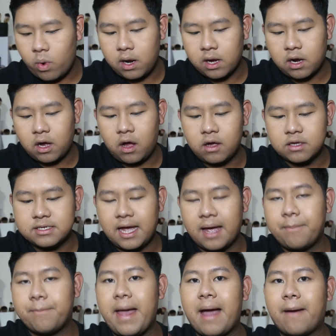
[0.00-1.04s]
แล้วก็ใช้
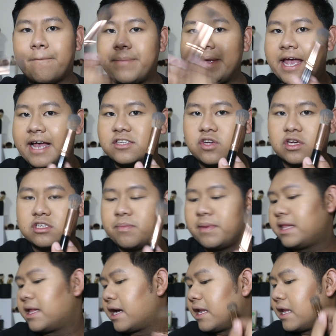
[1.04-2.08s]
แปรง BS
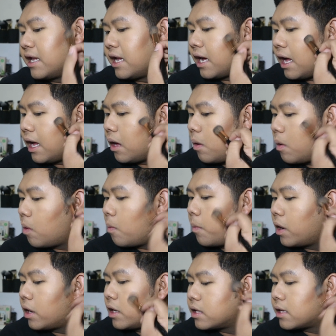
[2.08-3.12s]
Cosmetic อันนี้นะ
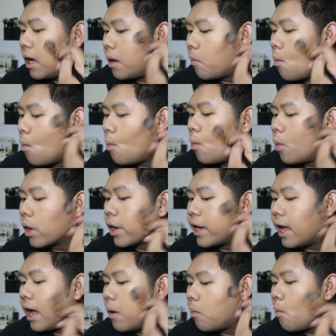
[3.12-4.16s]
คะ่อที่จะ
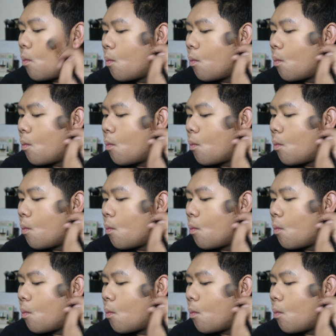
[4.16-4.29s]
เปียก